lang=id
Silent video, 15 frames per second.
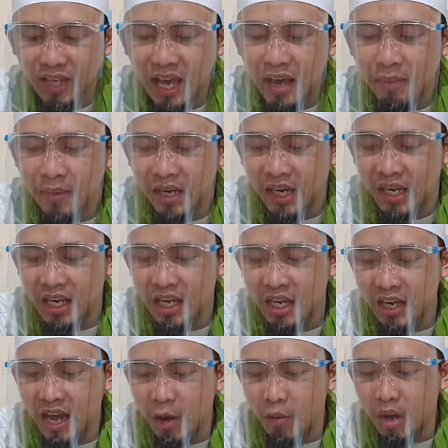
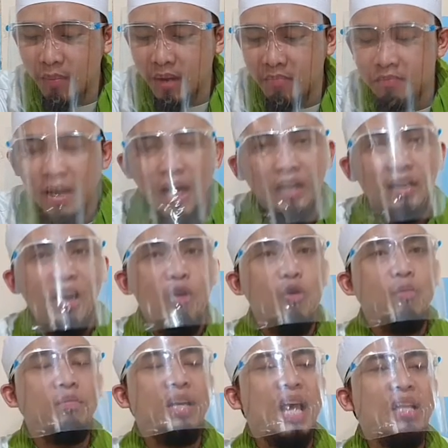tabi'in wa man
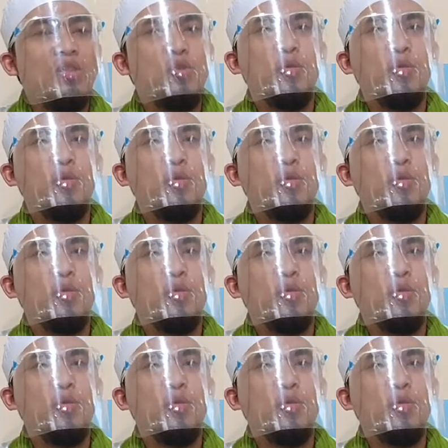ba'dahum dan